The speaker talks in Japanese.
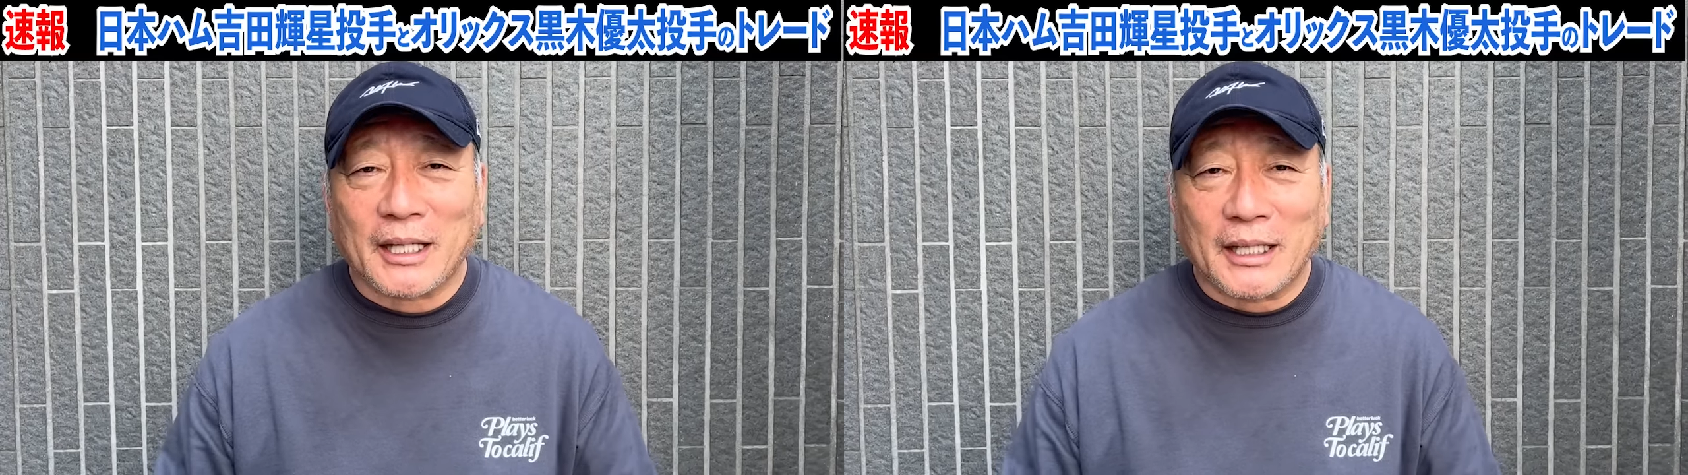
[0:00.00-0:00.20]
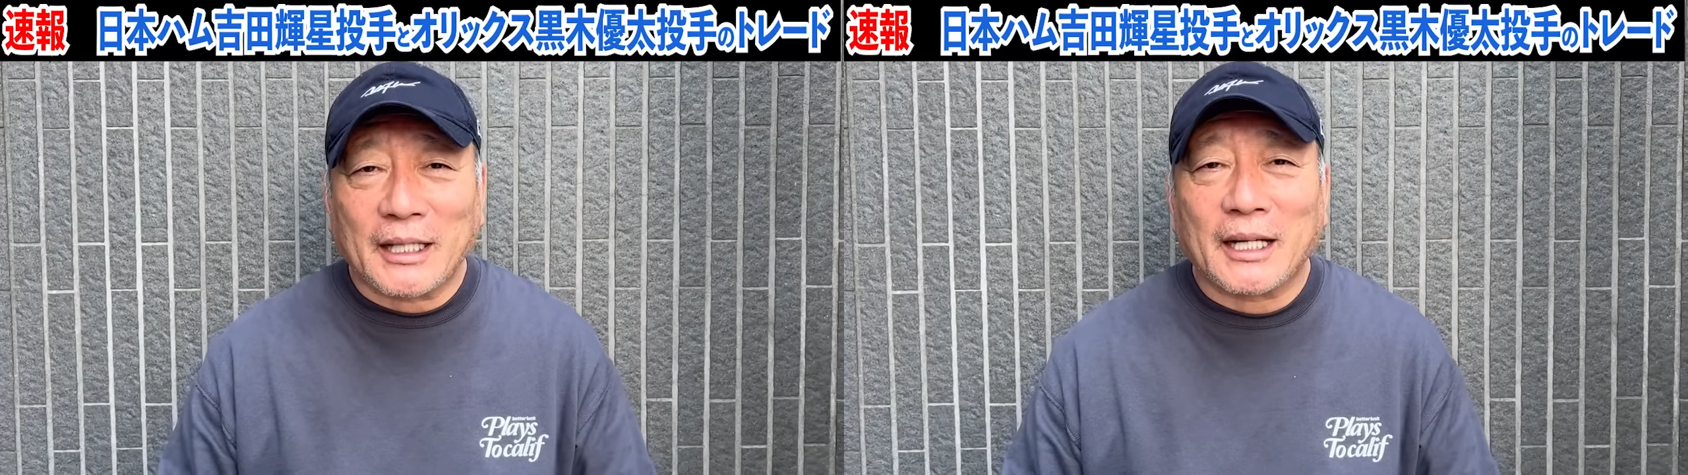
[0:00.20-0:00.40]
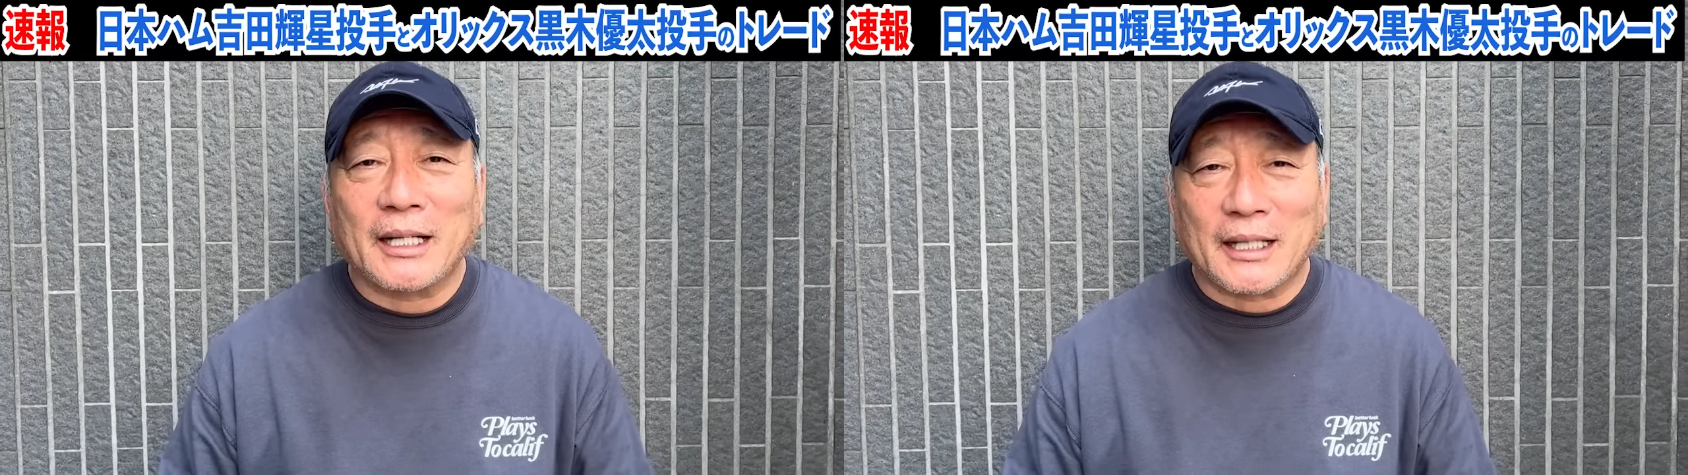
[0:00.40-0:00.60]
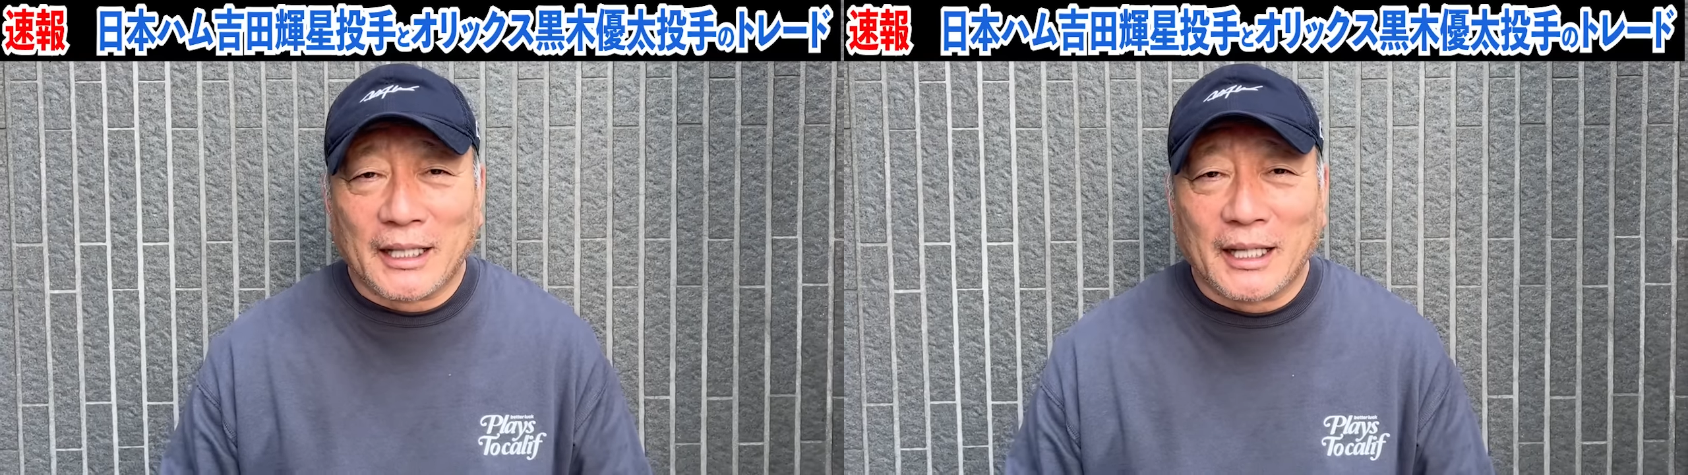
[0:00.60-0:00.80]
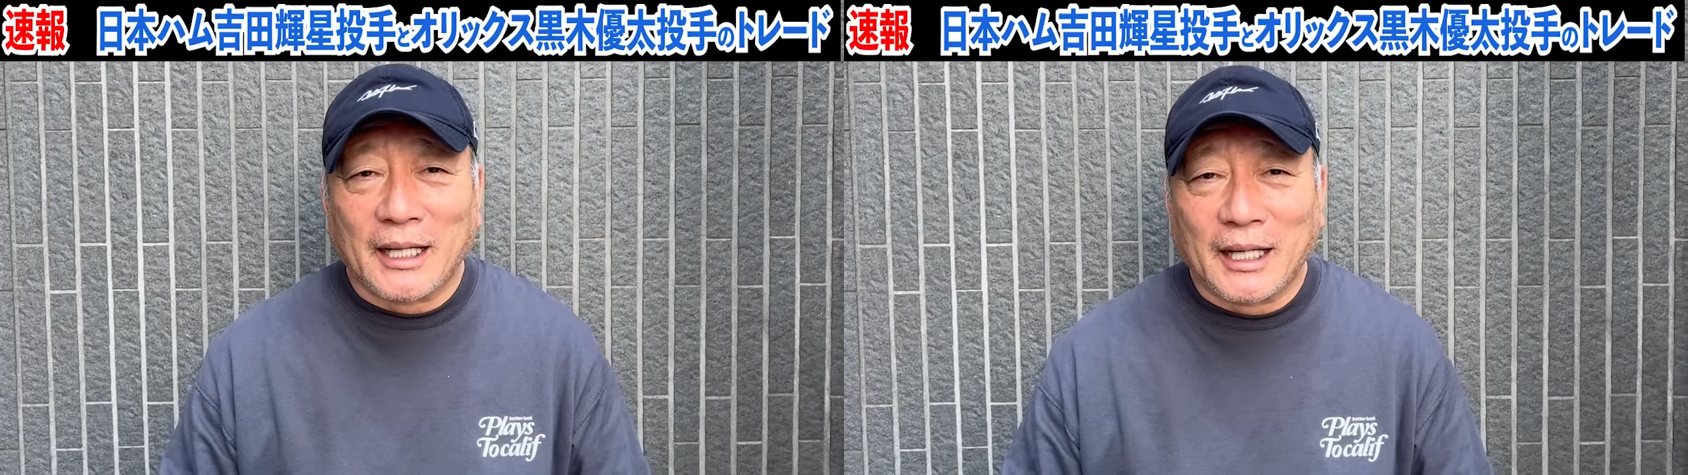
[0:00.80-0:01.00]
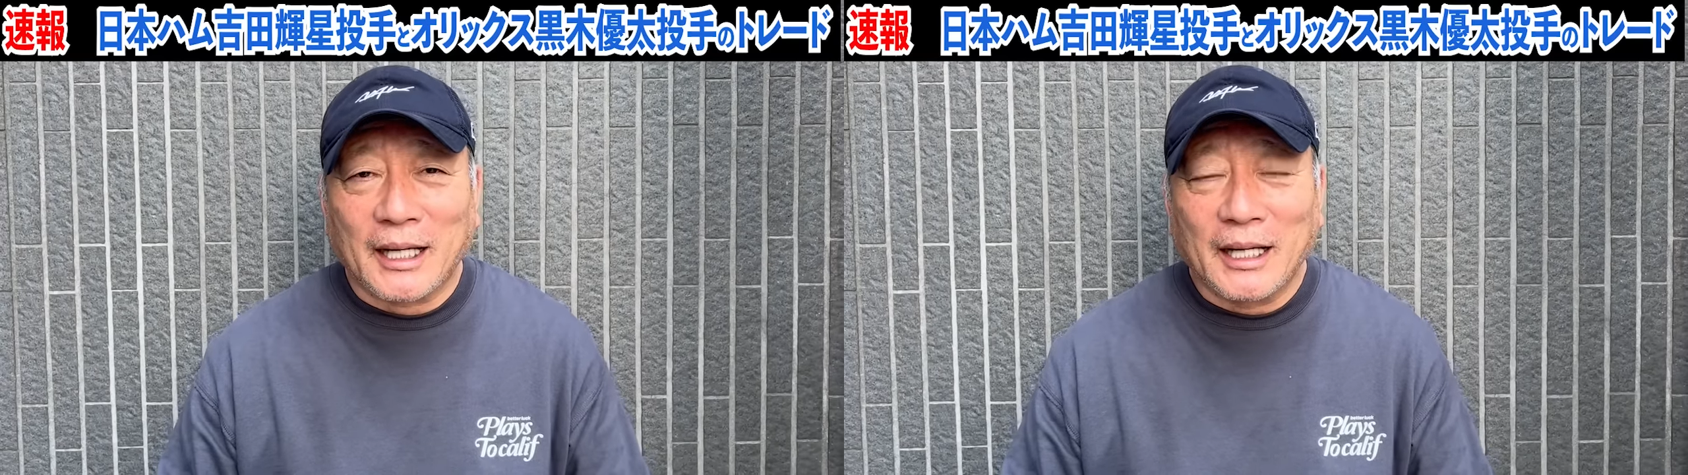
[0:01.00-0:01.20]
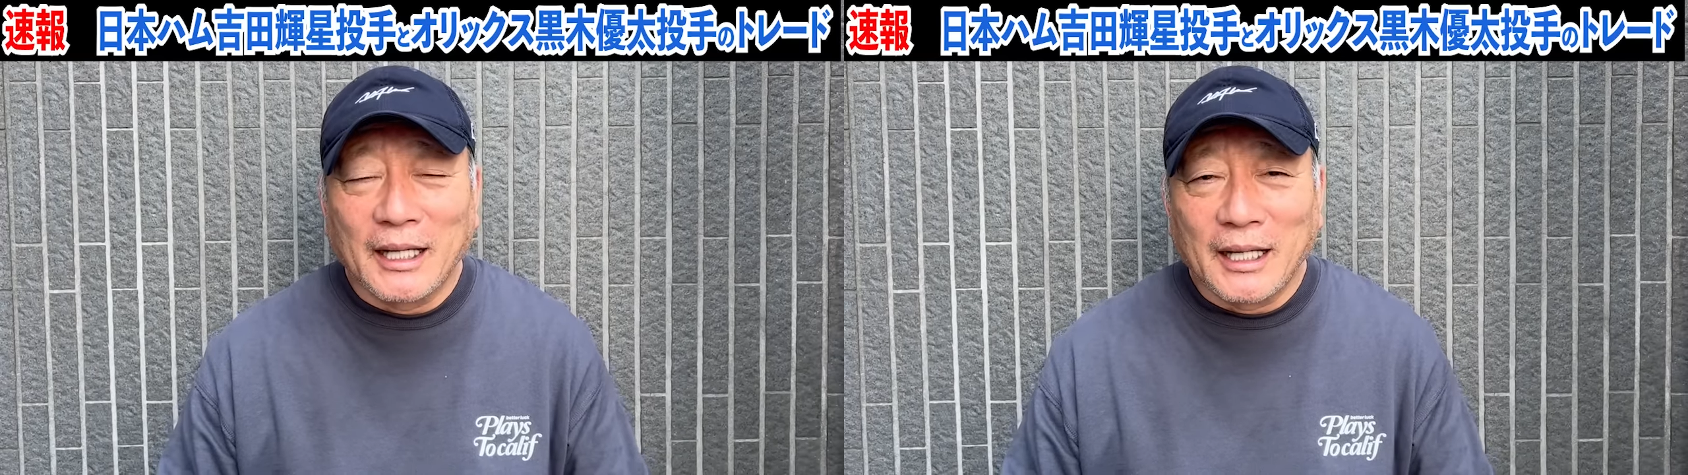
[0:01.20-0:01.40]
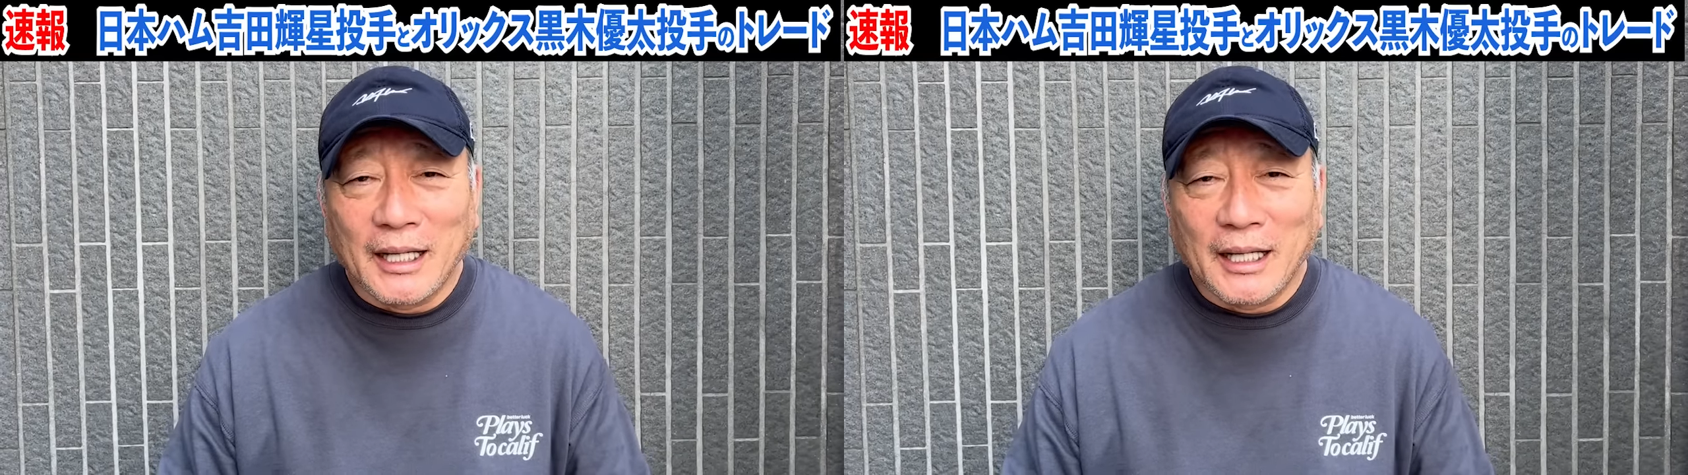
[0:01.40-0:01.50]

きゃいけないから、はい、